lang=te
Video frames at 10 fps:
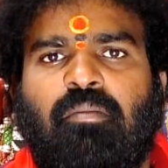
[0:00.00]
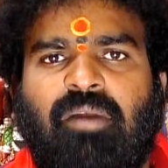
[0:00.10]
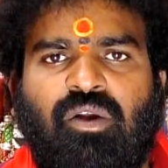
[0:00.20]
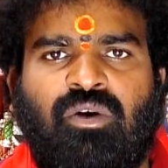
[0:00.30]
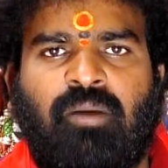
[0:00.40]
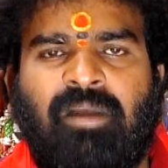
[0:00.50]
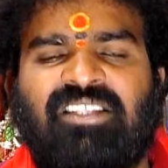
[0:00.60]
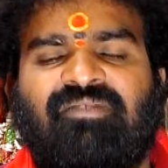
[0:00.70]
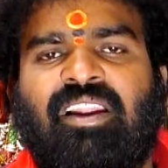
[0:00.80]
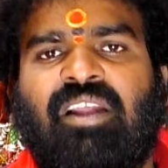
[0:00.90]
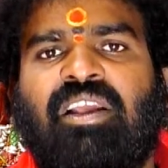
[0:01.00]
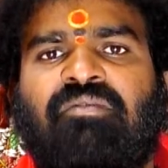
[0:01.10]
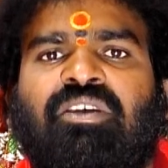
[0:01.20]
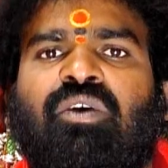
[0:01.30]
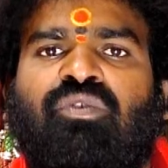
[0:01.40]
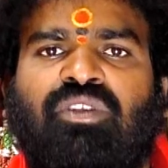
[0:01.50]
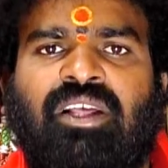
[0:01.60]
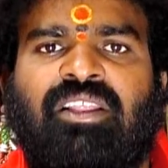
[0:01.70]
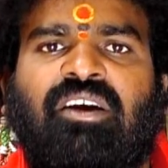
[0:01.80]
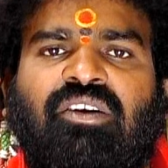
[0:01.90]
మా యొక్క మాస ఫలాలు ఏ విధంగా ఉంటే
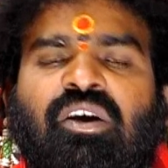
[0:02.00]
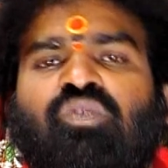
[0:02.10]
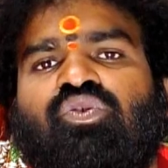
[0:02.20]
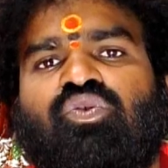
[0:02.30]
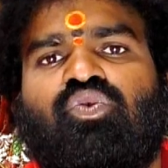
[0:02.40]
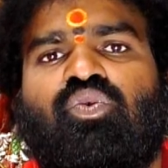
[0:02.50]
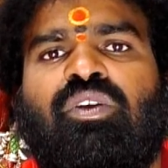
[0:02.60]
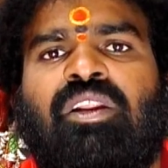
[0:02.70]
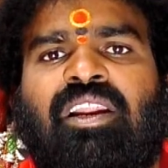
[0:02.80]
దాని తగ్గట్టుగా అనుసరించుకొని